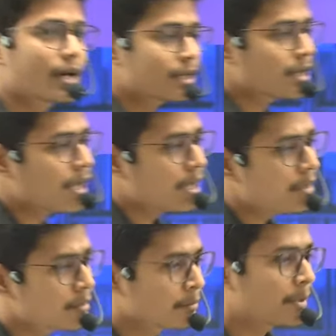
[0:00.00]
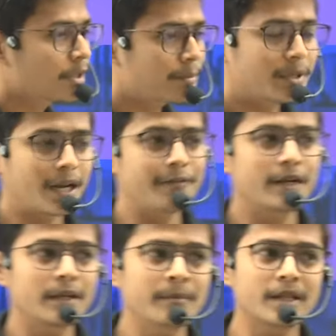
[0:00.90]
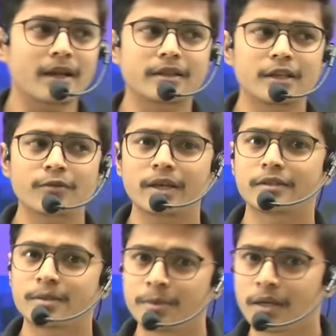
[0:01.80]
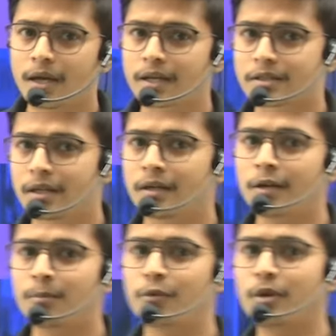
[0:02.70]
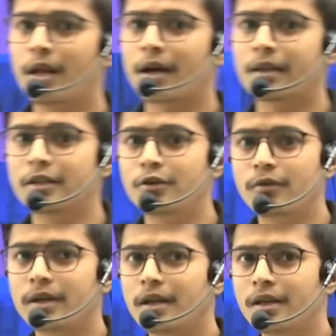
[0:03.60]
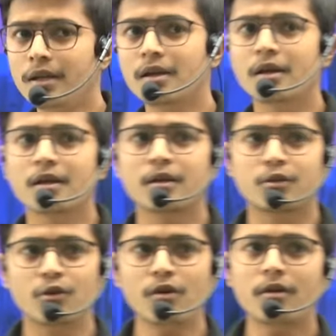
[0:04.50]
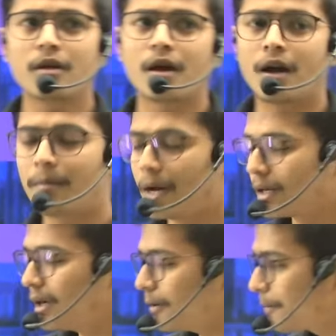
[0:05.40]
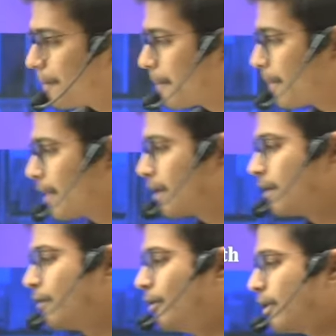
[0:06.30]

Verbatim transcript: कर रहा है मतलब gravity में रहते हुए किसी भी तरह का external pull लगाते हुए नहीं तो हमारा वो